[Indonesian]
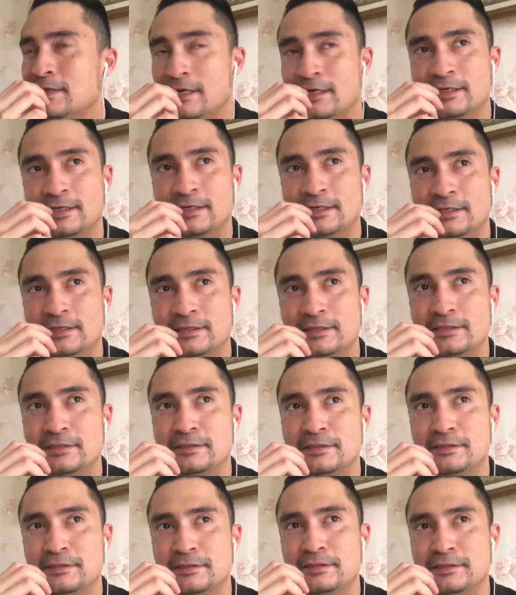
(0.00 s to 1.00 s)
dan
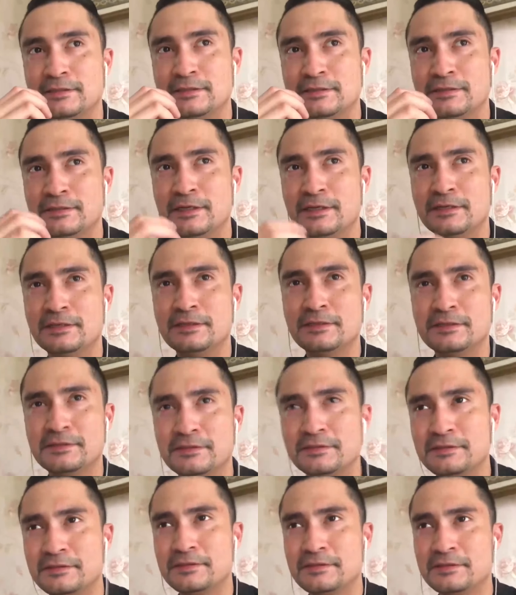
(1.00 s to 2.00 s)
dan